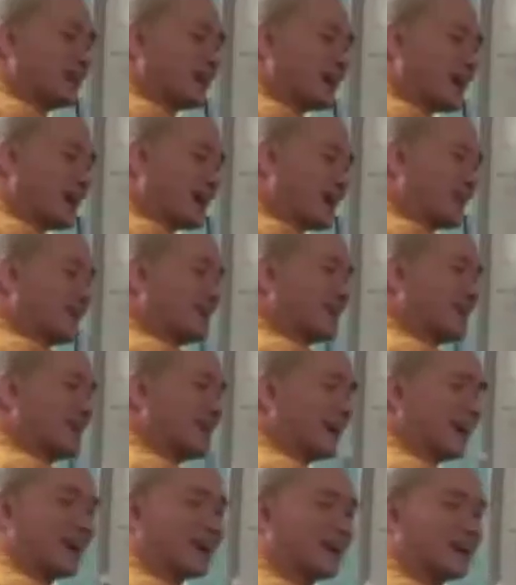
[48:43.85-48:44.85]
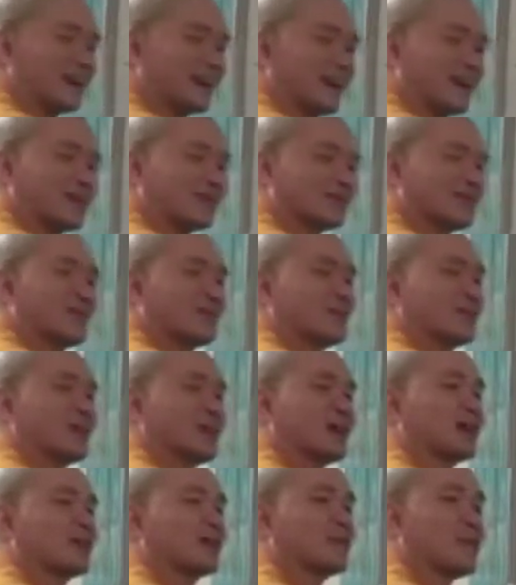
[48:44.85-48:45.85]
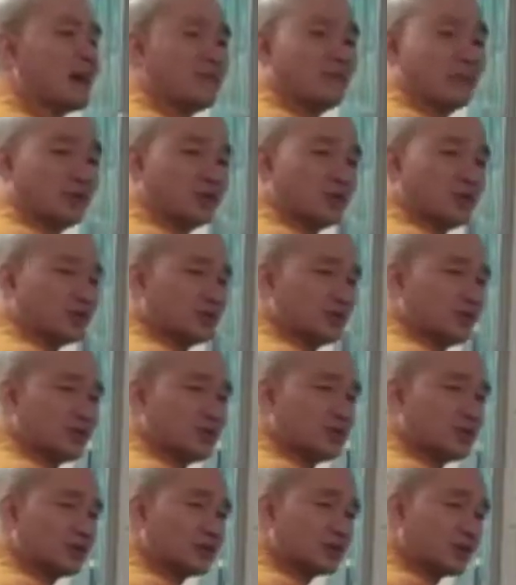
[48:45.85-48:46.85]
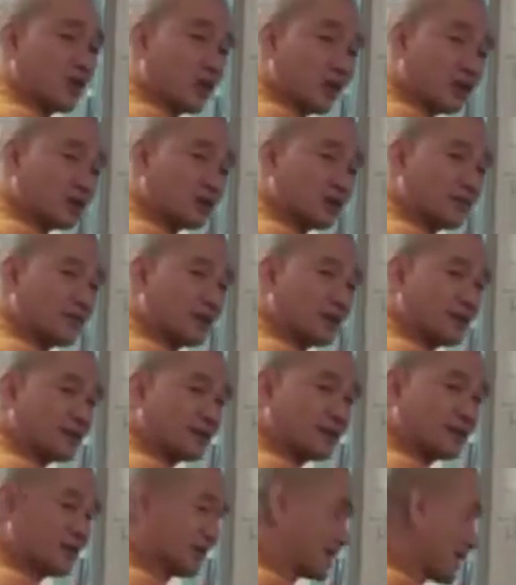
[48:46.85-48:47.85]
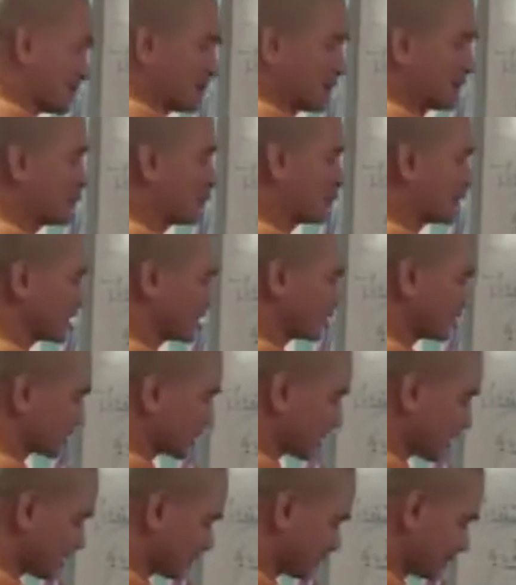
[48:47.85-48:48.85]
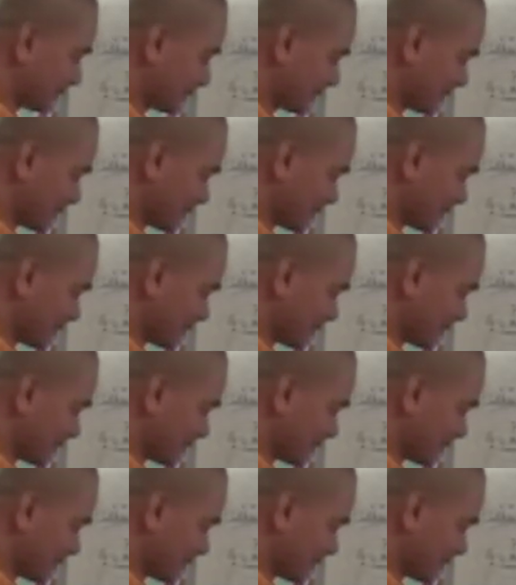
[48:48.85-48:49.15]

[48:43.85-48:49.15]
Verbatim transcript: là thầy ở đây ông cho tôi dạy có 3 buổi thôi, tôi nói là con cái miệng con mà dạy 3 buổi chắc con chết.